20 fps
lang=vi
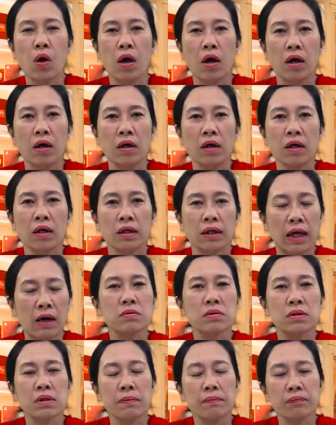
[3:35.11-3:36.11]
của
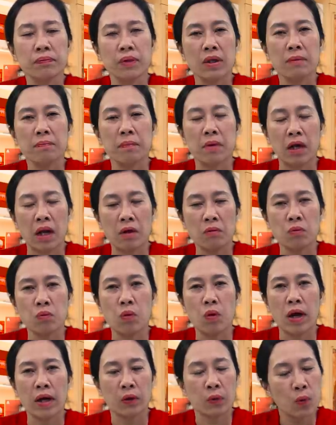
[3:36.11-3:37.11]
hồng sâm ngâm mật ong
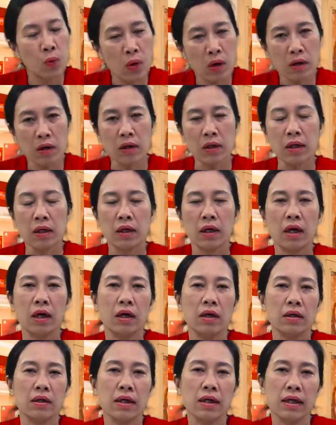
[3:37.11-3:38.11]
của Hàn Quốc.
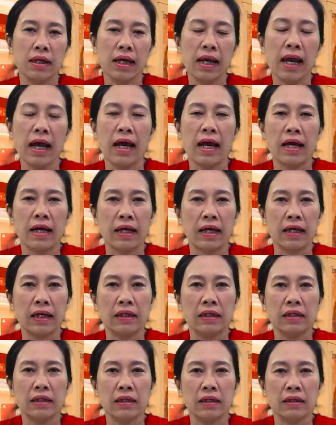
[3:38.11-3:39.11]
Đấy là
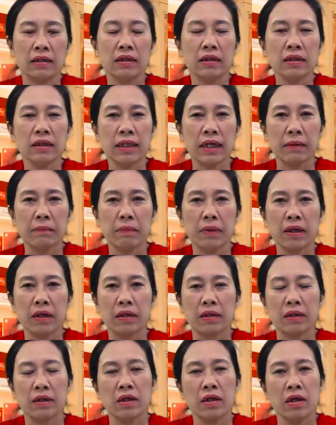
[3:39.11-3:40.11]
những cái
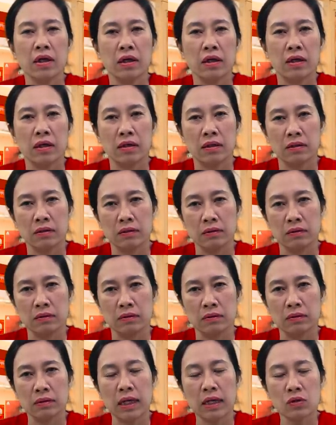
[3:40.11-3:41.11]
mà
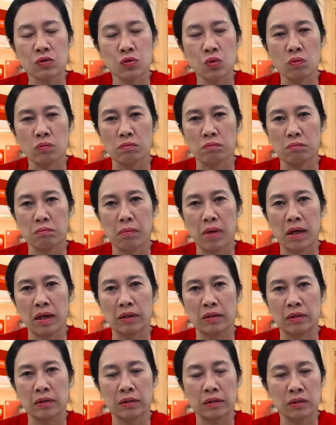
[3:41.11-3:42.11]
tác dụng
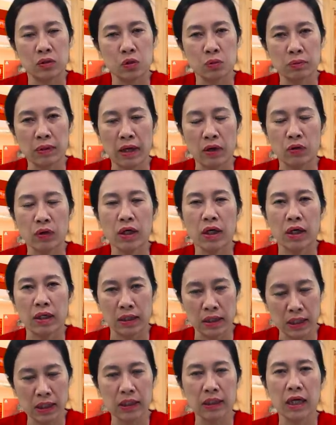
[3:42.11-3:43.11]
mà chúng ta có thể
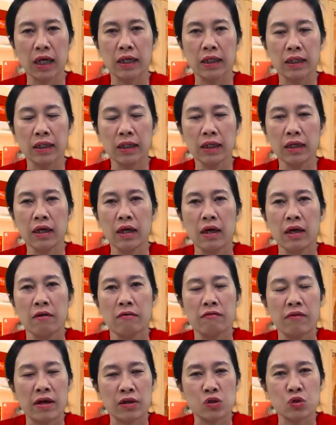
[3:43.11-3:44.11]
nhìn thấy
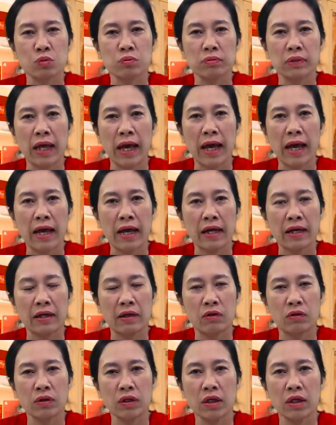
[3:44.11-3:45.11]
và chúng ta
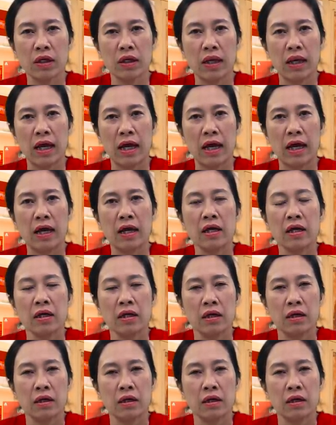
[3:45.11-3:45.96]
có thể là